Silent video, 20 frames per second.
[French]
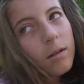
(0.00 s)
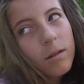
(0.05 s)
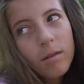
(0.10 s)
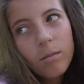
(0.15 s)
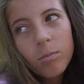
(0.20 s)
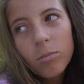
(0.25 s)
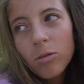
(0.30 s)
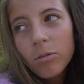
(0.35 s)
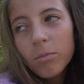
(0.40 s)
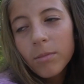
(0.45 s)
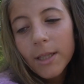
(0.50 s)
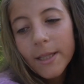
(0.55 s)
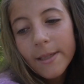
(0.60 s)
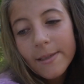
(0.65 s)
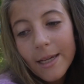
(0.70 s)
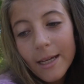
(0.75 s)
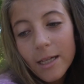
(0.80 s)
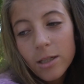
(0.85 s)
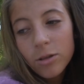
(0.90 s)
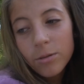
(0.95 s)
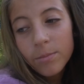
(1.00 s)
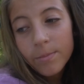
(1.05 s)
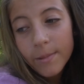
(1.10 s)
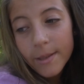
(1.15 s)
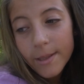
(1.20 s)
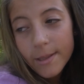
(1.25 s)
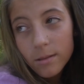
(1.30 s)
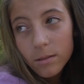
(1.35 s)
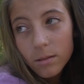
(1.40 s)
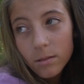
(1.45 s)
C'est bon Mélissa, je
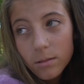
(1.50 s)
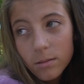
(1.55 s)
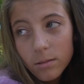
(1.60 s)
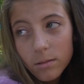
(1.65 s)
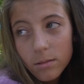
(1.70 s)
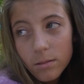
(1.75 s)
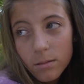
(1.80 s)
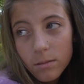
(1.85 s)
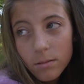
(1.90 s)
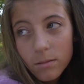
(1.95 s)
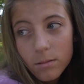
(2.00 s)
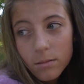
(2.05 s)
plaisante.